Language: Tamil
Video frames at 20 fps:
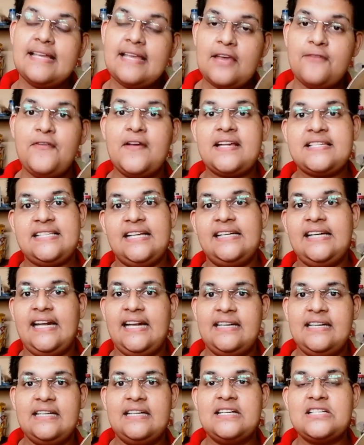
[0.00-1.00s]
எஃபெக்ட்ஸ் நான்
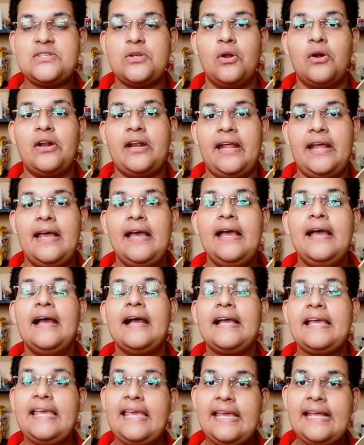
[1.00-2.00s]
என்னென்ன சொல்கிறேன்
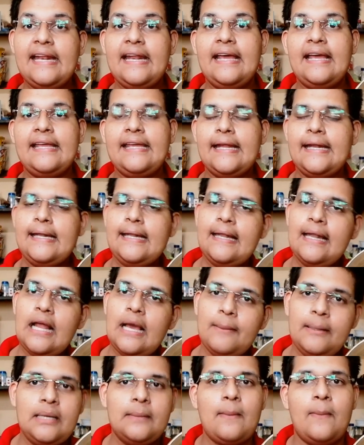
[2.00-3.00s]
கீரை
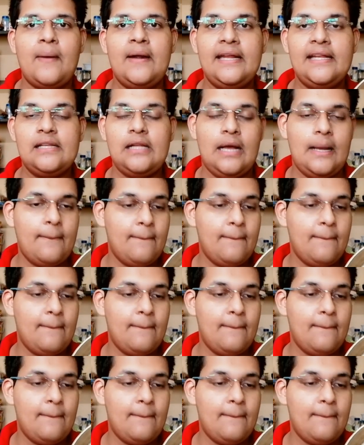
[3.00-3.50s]
எல்லாமே நம்ம பண்ணிக்கலாம்